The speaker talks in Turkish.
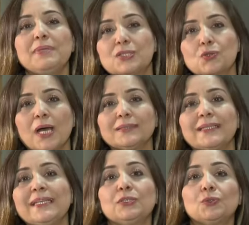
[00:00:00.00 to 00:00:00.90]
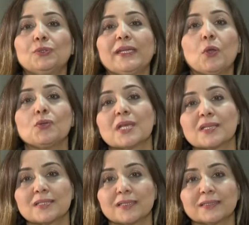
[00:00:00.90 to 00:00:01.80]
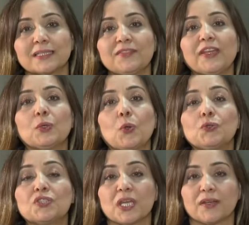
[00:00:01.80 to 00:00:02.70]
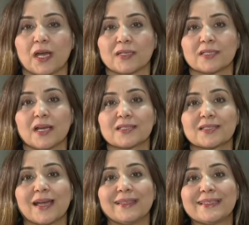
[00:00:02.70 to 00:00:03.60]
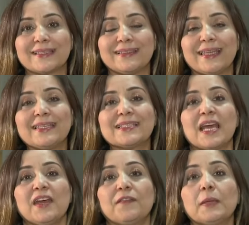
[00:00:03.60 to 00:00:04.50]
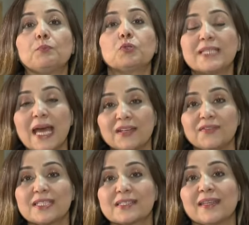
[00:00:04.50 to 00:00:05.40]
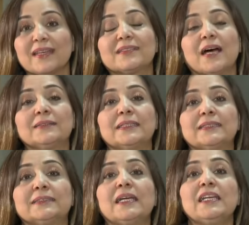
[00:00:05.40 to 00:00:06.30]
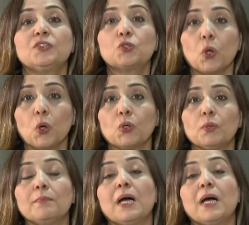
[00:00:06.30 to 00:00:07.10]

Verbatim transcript: Biz şu anda yedi kule Göğüs Hastalıkları ve Göğüs Cerrahisi Hastanesi'ndeyiz ve bu serviste yatanların çoğu